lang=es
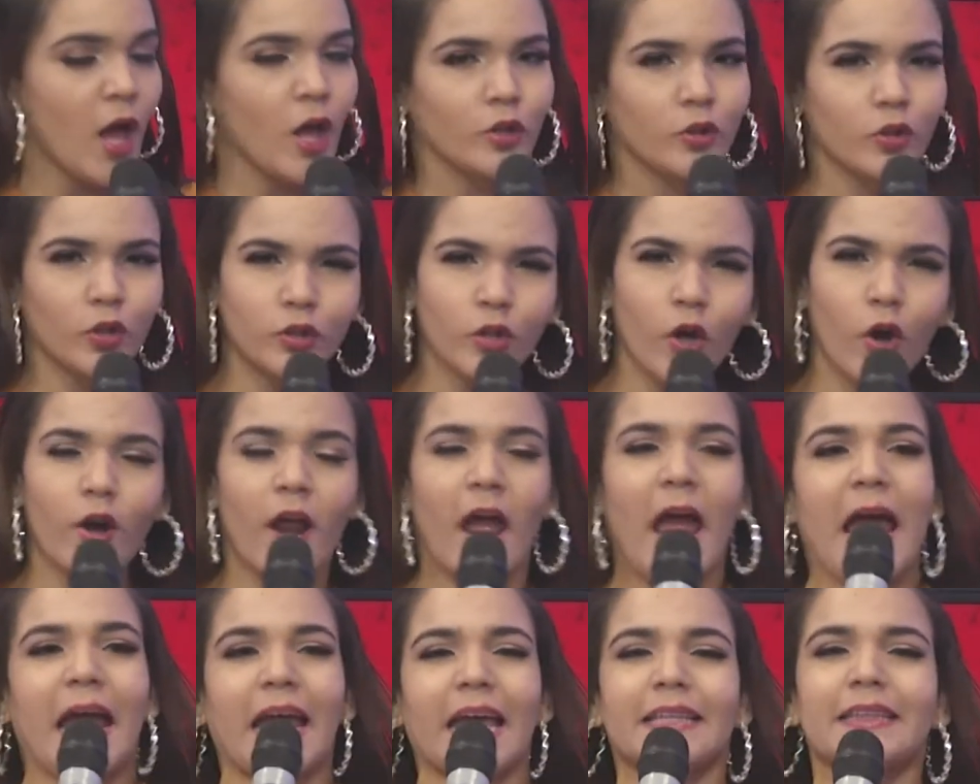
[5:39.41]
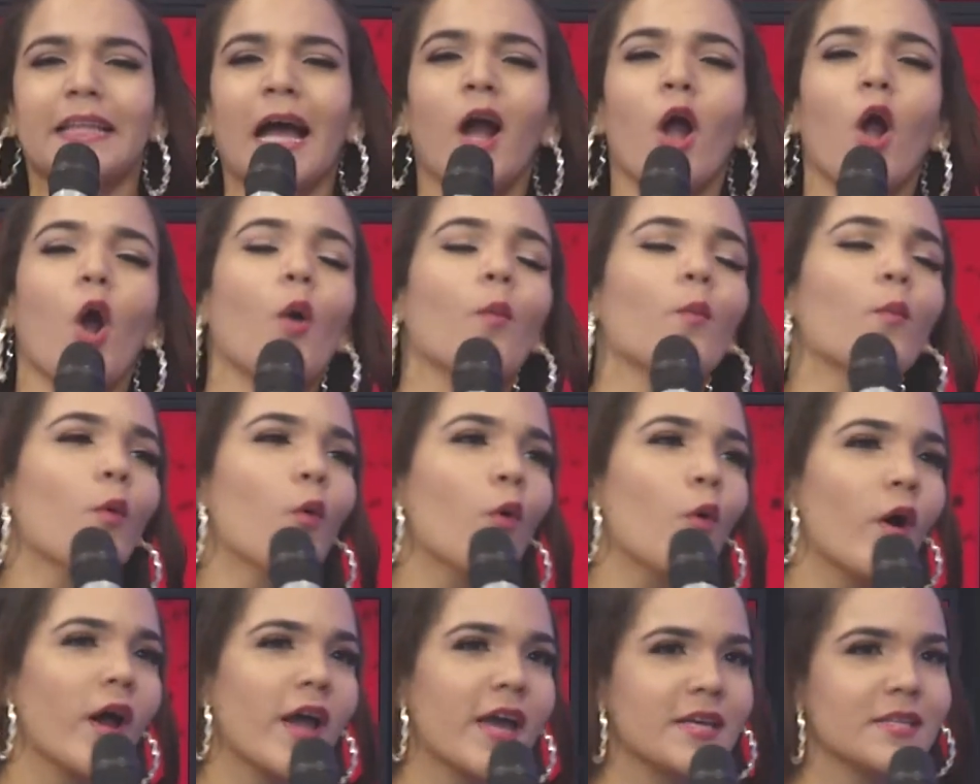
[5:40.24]
Doctor, ¿qué tan
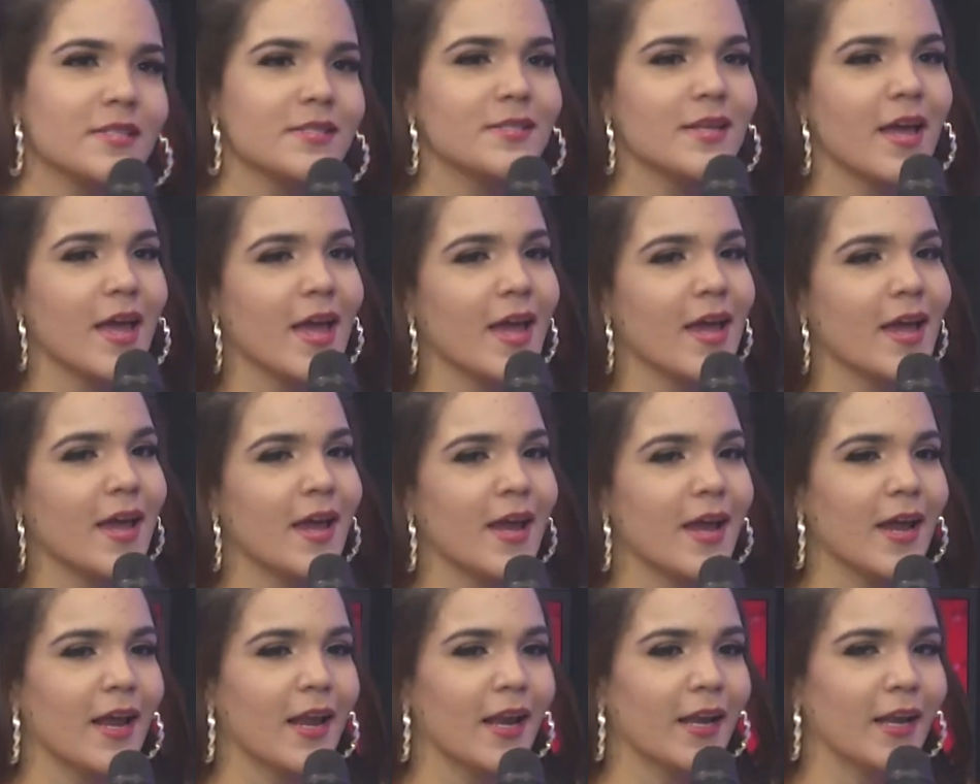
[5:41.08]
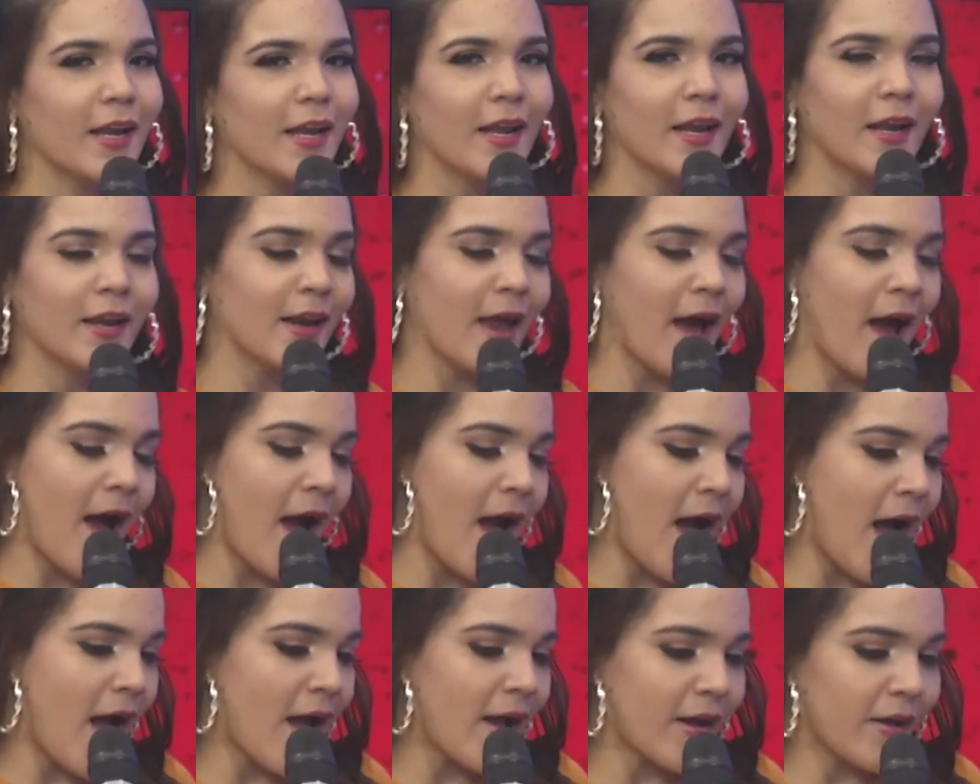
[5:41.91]
común es eh,
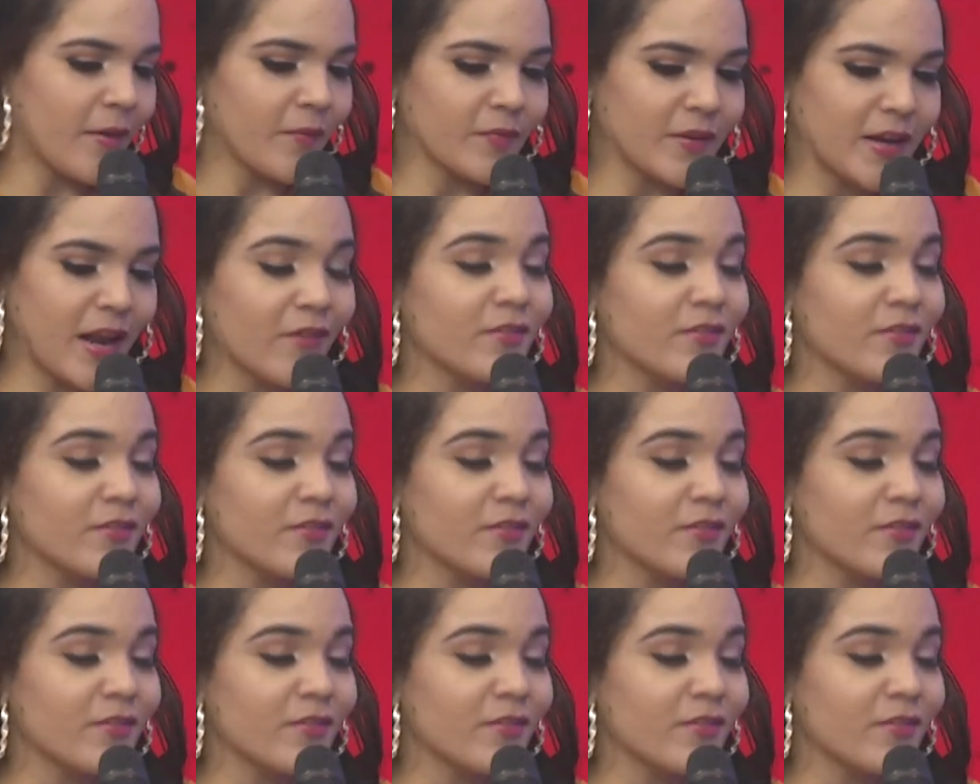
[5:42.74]
la,